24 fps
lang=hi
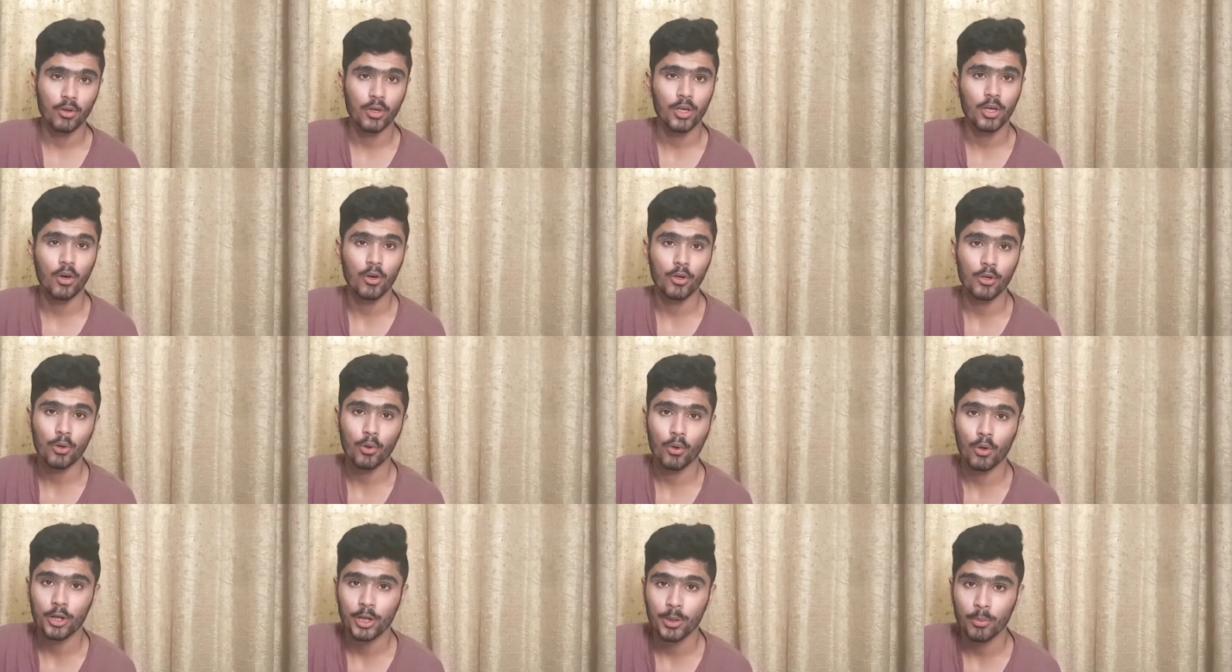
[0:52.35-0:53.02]
की ऑडियो
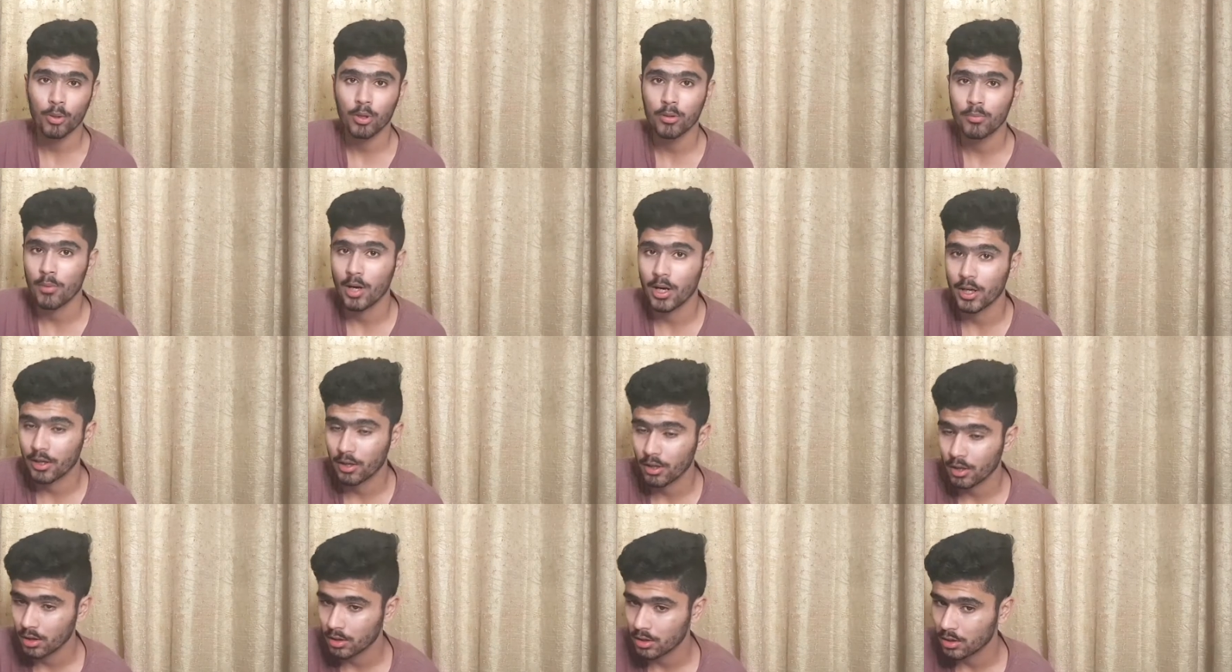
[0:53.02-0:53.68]
क्वालिटी बहुत मैटर
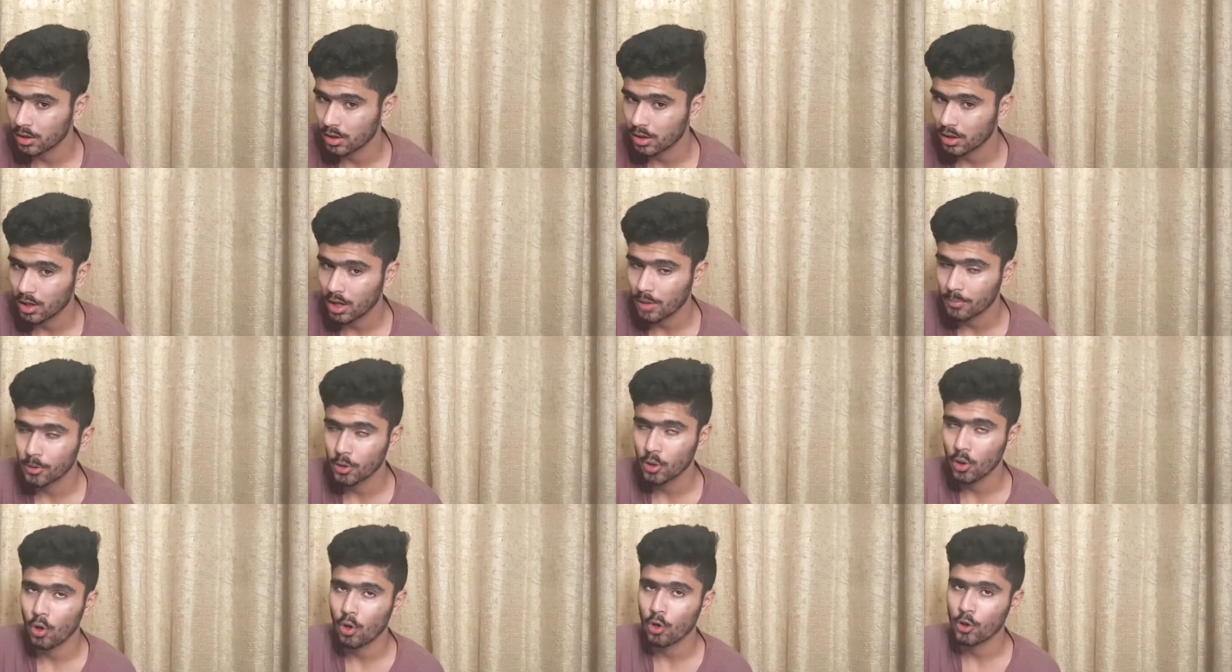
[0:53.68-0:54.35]
करती है अगर
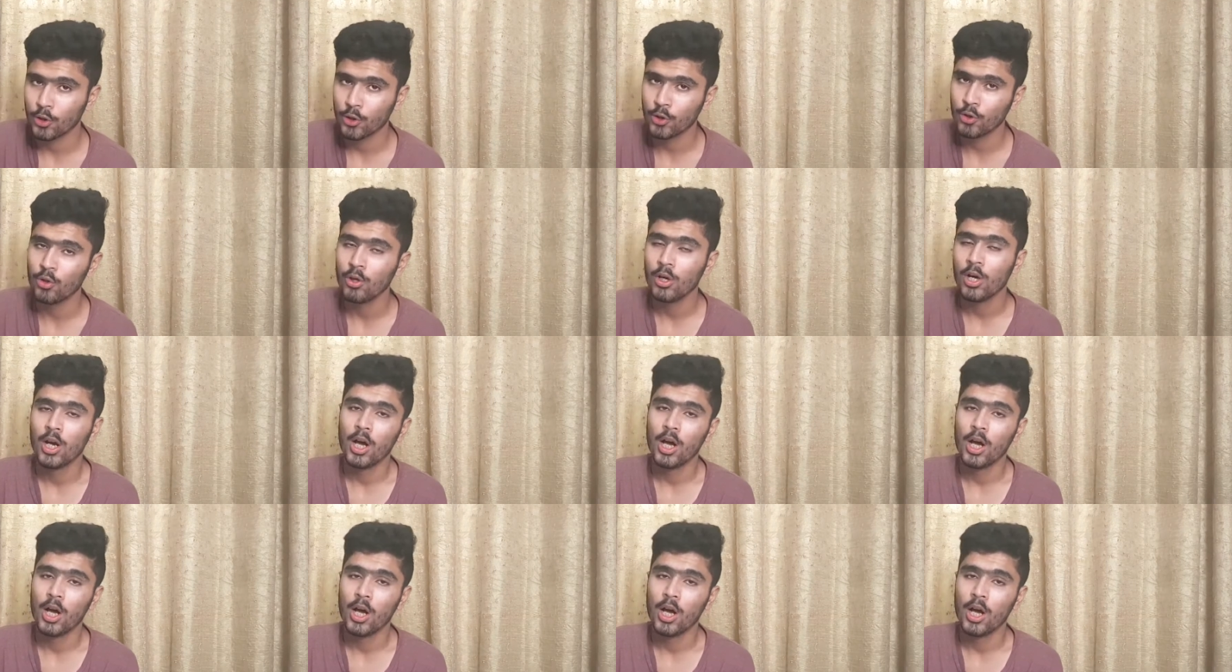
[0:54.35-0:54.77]
आपकी ऑडियो